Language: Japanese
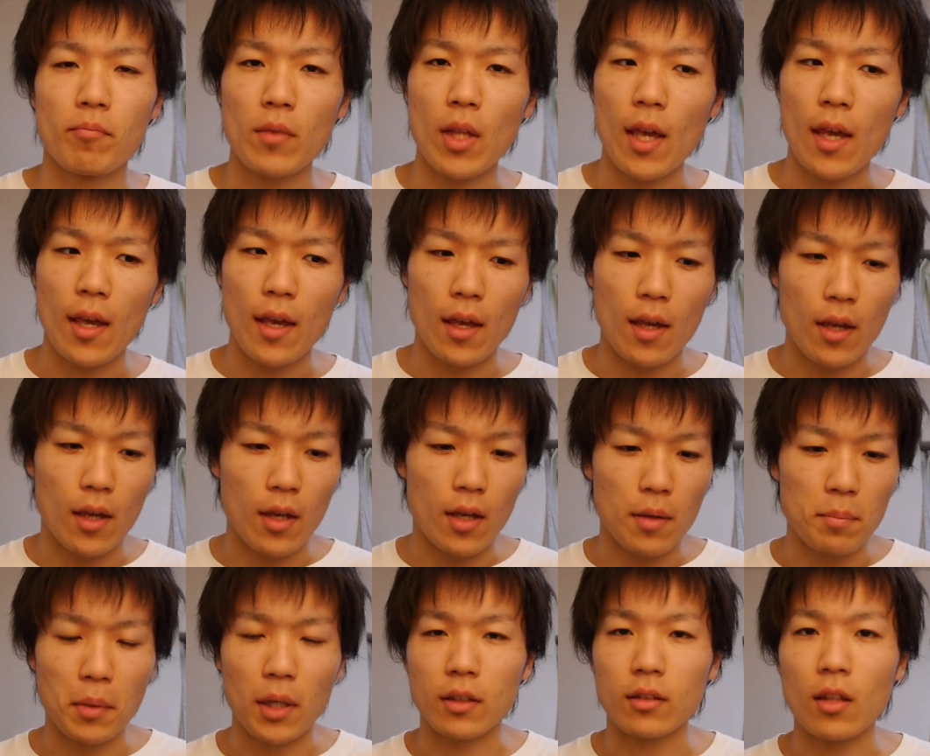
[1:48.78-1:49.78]
ね、
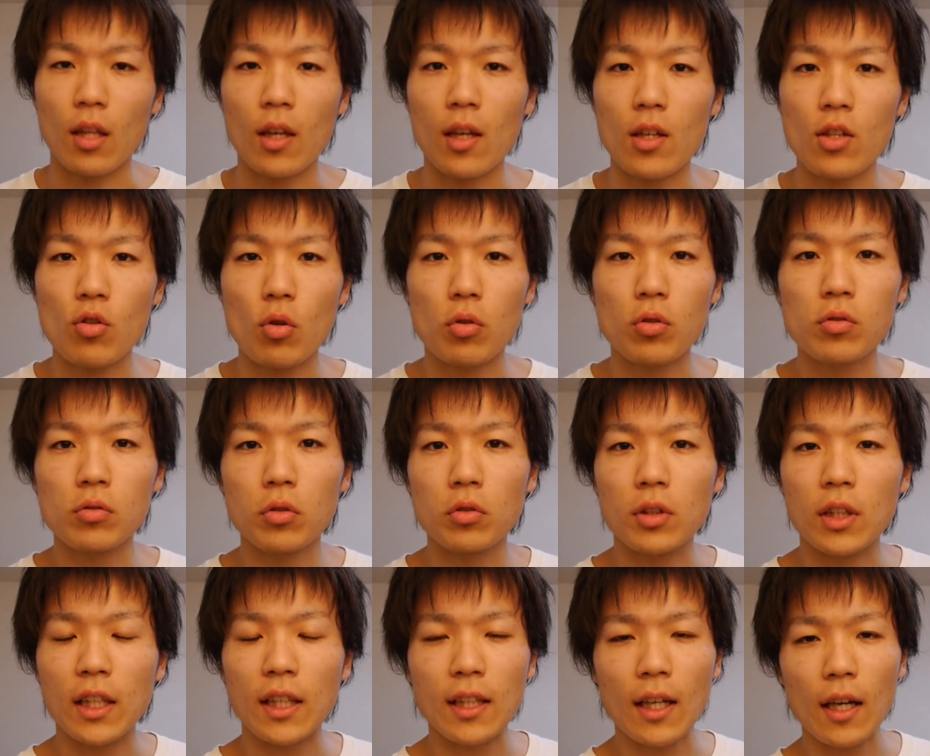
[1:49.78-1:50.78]
えー、まあ、定食
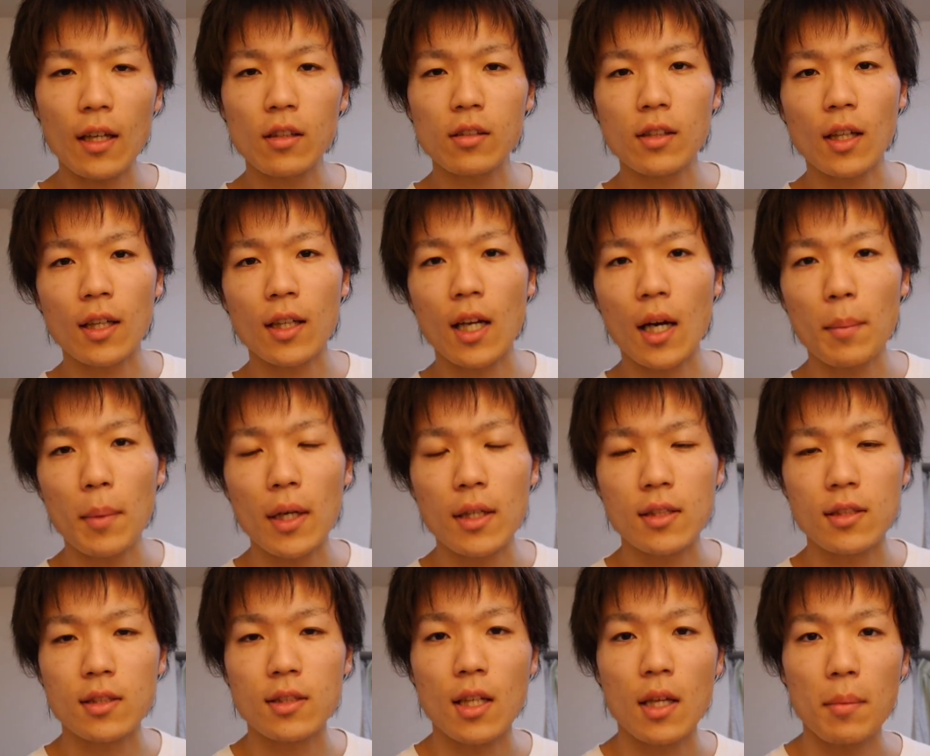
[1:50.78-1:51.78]
を2回ぐらい我
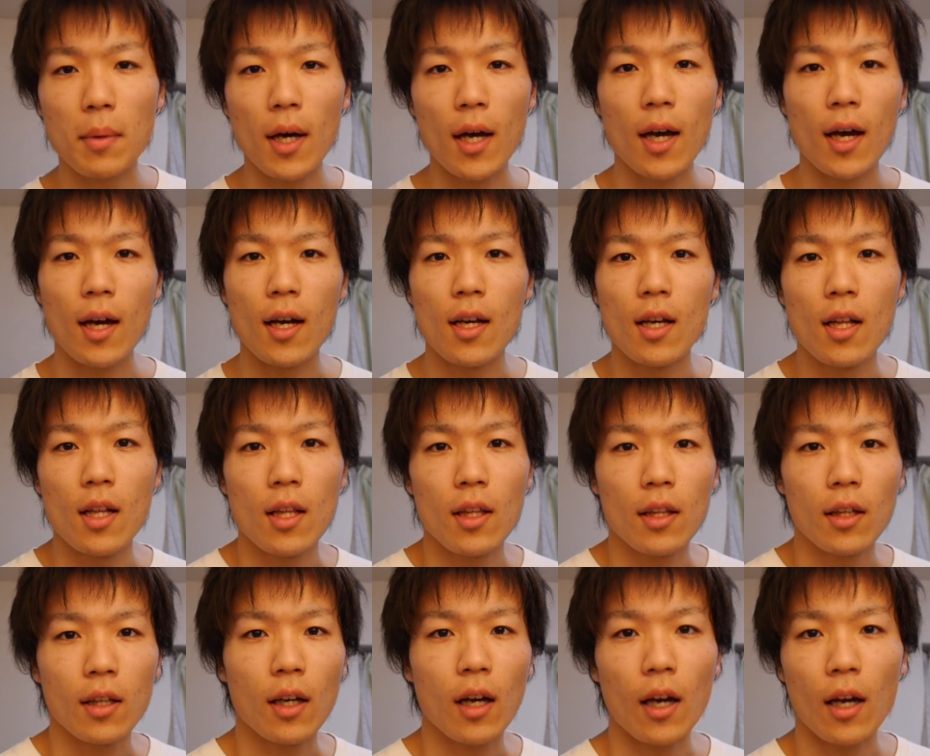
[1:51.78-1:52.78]
慢すれば、
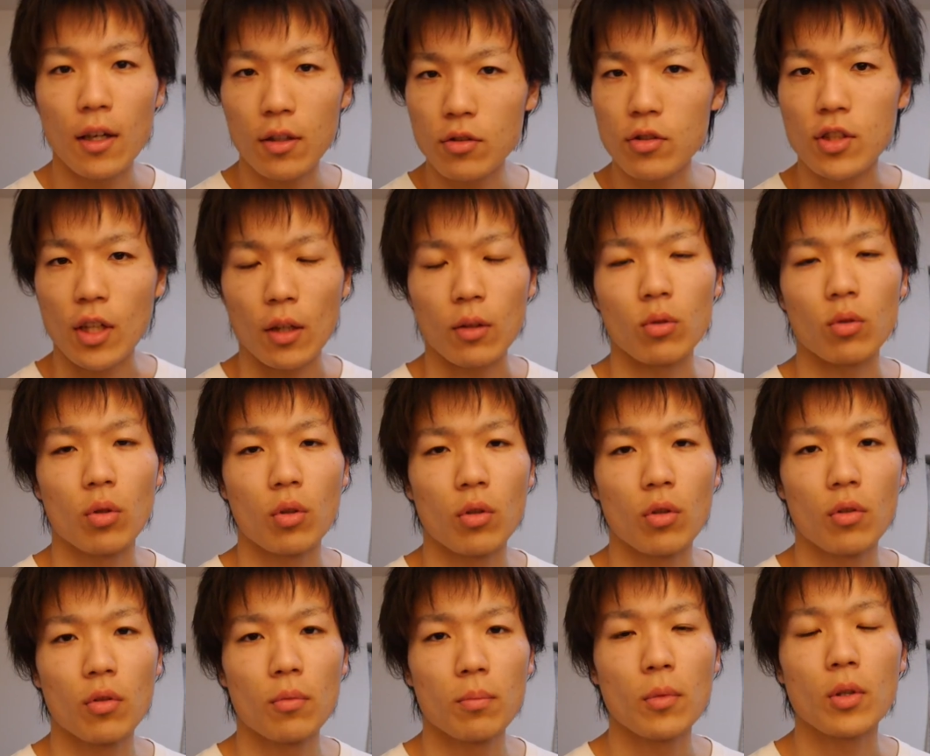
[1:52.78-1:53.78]
買えるじゃんと。
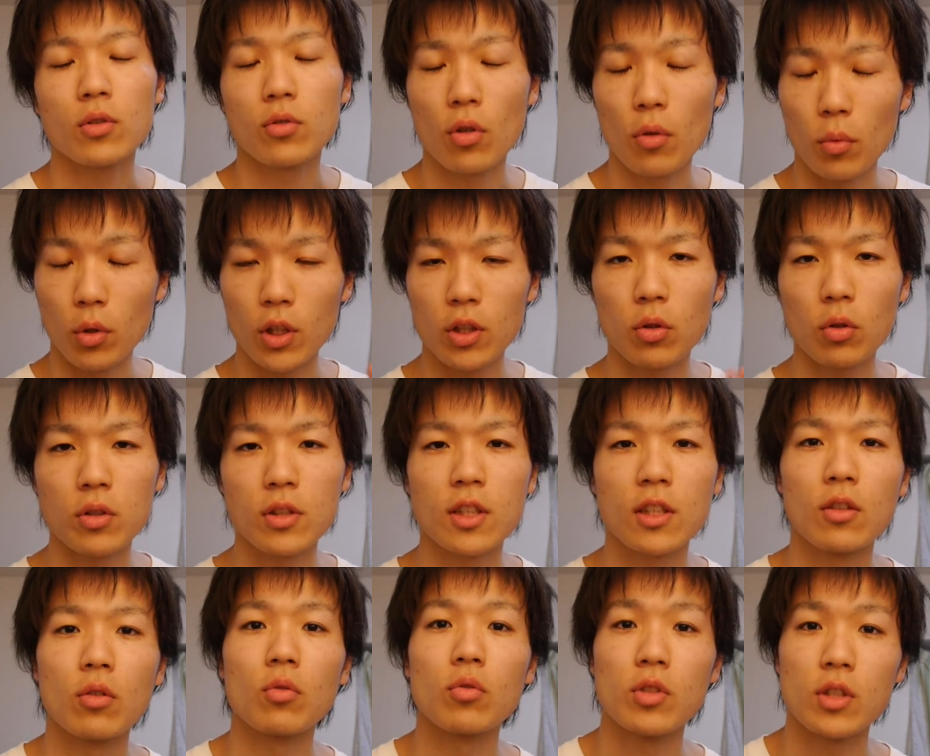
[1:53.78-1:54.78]
まあそれも一
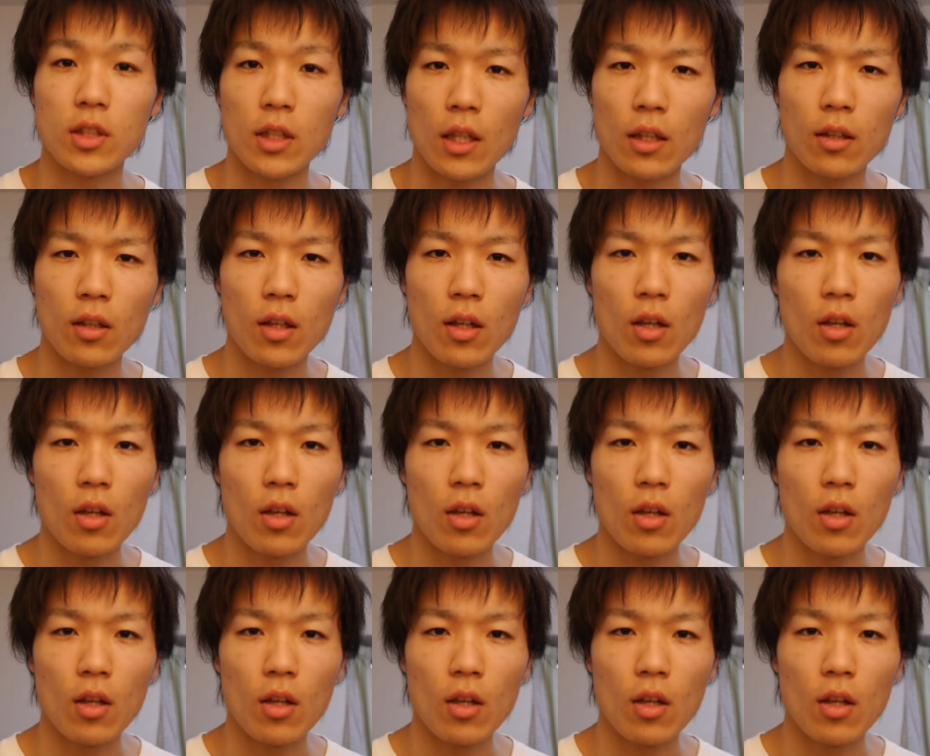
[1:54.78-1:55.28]
月のうちで。